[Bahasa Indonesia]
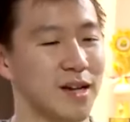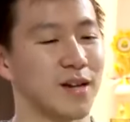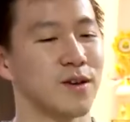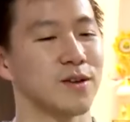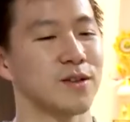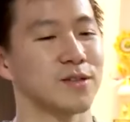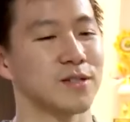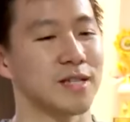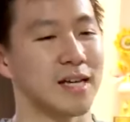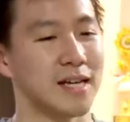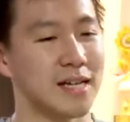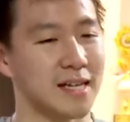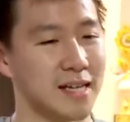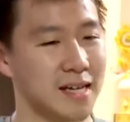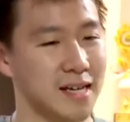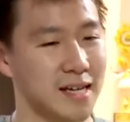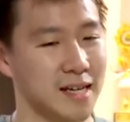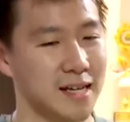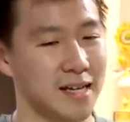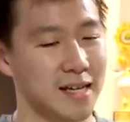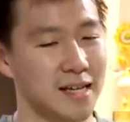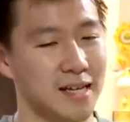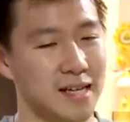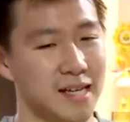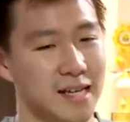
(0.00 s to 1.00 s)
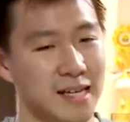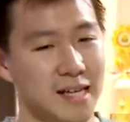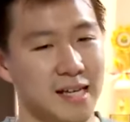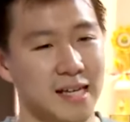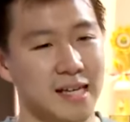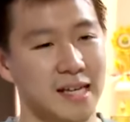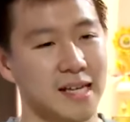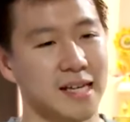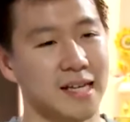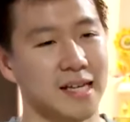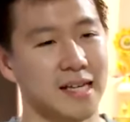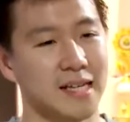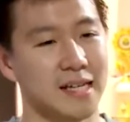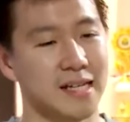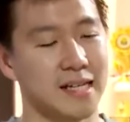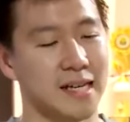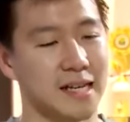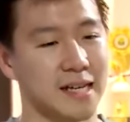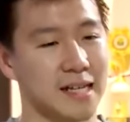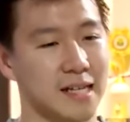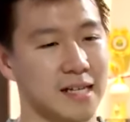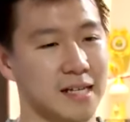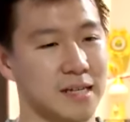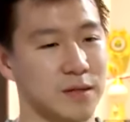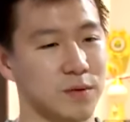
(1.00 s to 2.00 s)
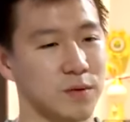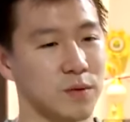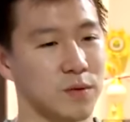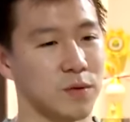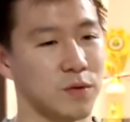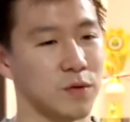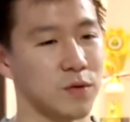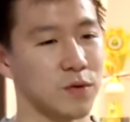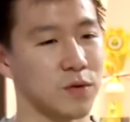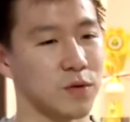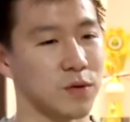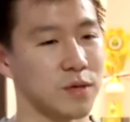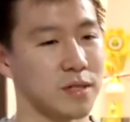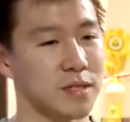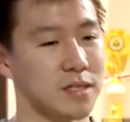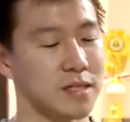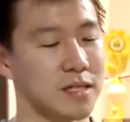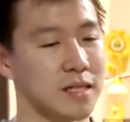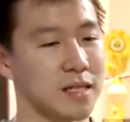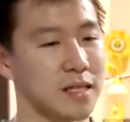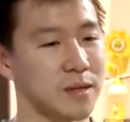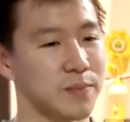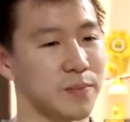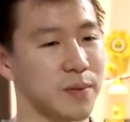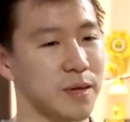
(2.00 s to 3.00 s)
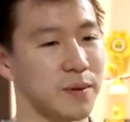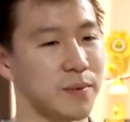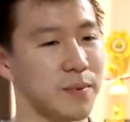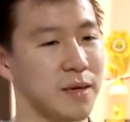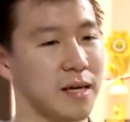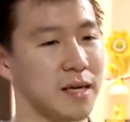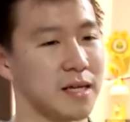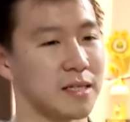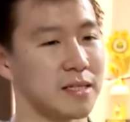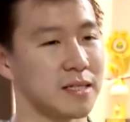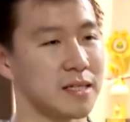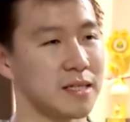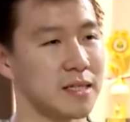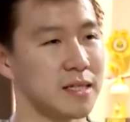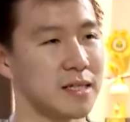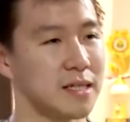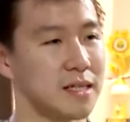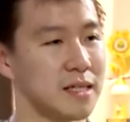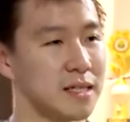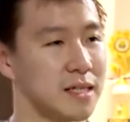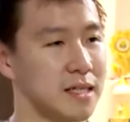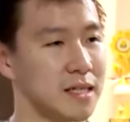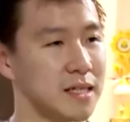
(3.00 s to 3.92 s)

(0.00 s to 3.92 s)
kalau saya dan untuk izin ke PBSI